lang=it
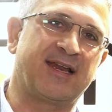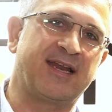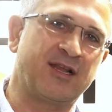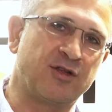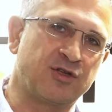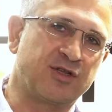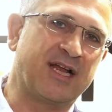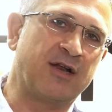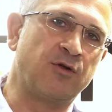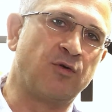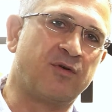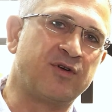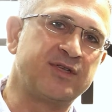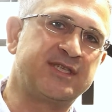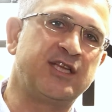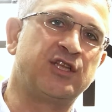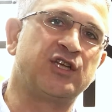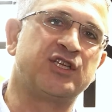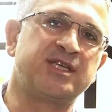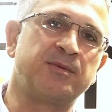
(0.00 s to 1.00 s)
Nel, dal nuovo
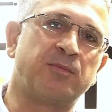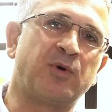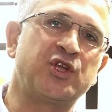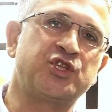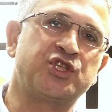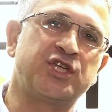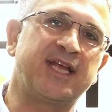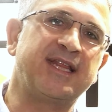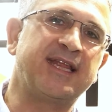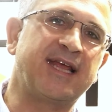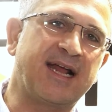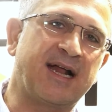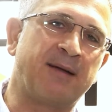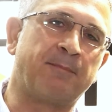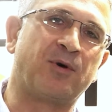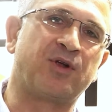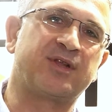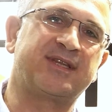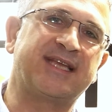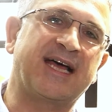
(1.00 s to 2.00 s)
sito si può accedere al
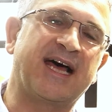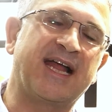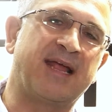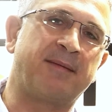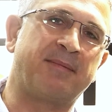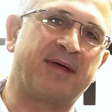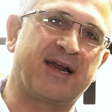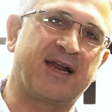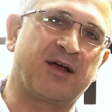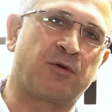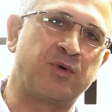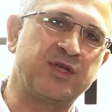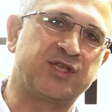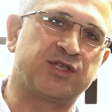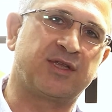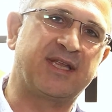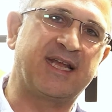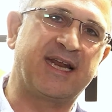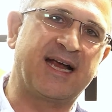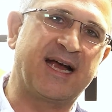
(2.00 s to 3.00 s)
portale per
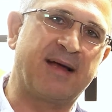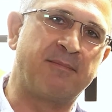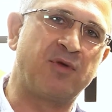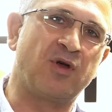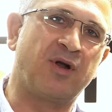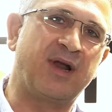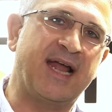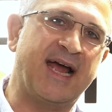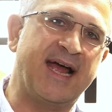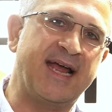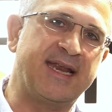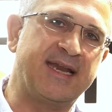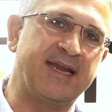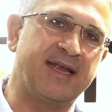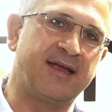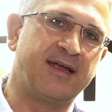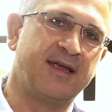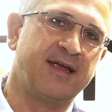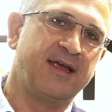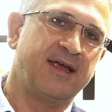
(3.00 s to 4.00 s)
l'acquisto dei ricambi
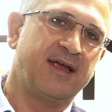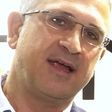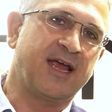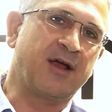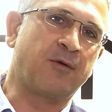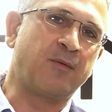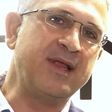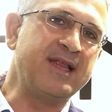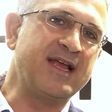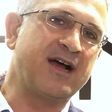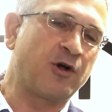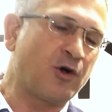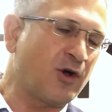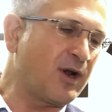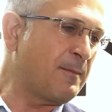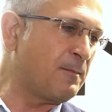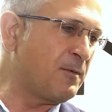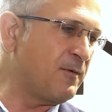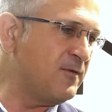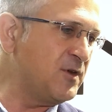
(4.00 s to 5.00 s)
online e quindi
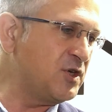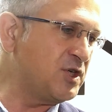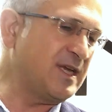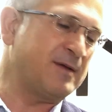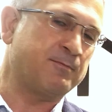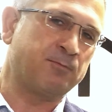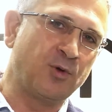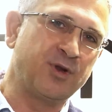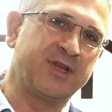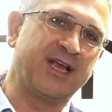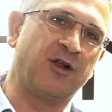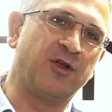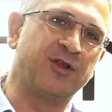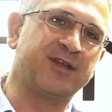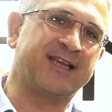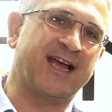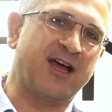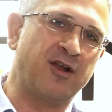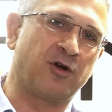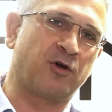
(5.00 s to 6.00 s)
ancora più vicino, pur da
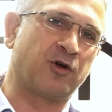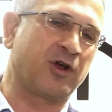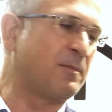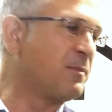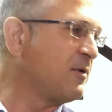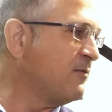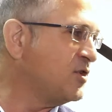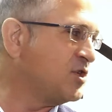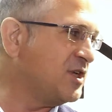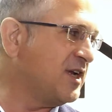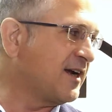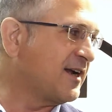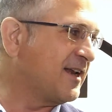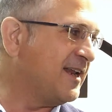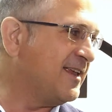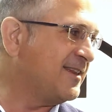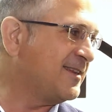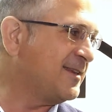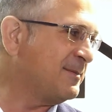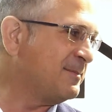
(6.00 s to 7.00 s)
lontano ancora più vicino al
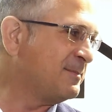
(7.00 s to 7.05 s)
cliente.